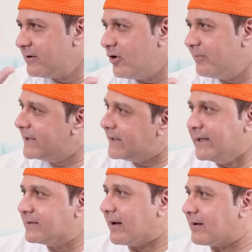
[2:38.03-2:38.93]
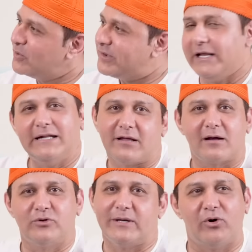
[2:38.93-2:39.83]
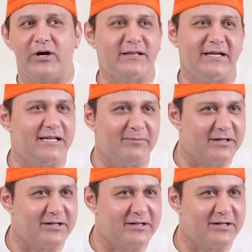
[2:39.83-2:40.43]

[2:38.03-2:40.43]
योम दिन तक उस दिन तक मुझे मोहलत दे दे